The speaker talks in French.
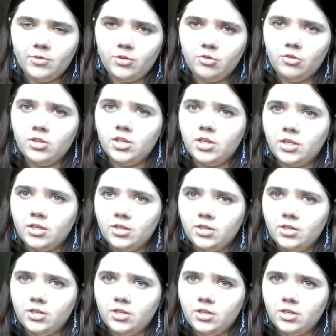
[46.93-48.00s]
donner
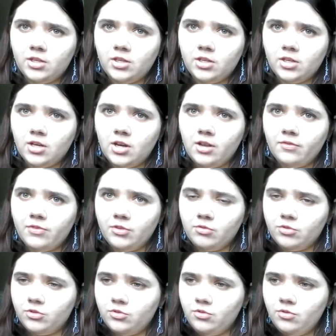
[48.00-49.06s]
l'avis
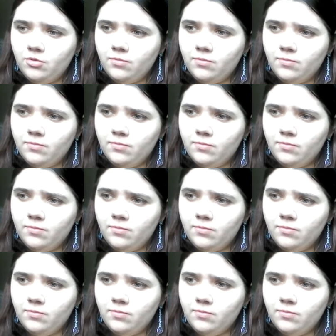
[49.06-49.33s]
dessus.